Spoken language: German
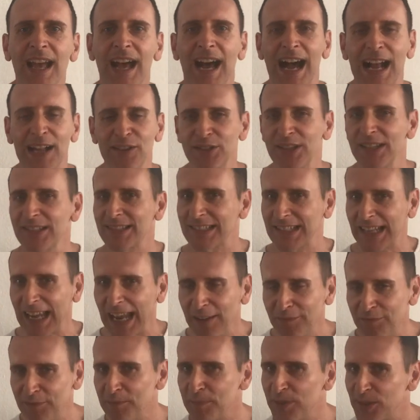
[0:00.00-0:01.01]
Also das
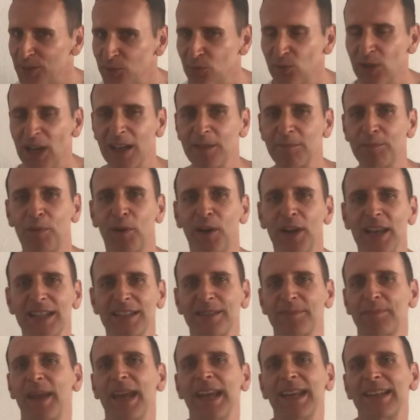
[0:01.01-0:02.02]
Treffen mit Julian
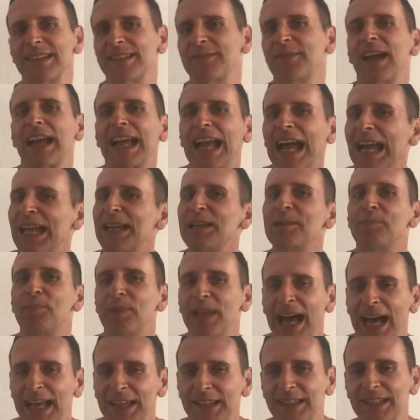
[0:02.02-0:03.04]
Pollersbeck, das war kein
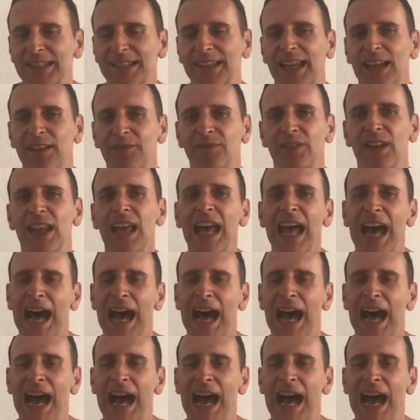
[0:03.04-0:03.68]
geplantes Treffen.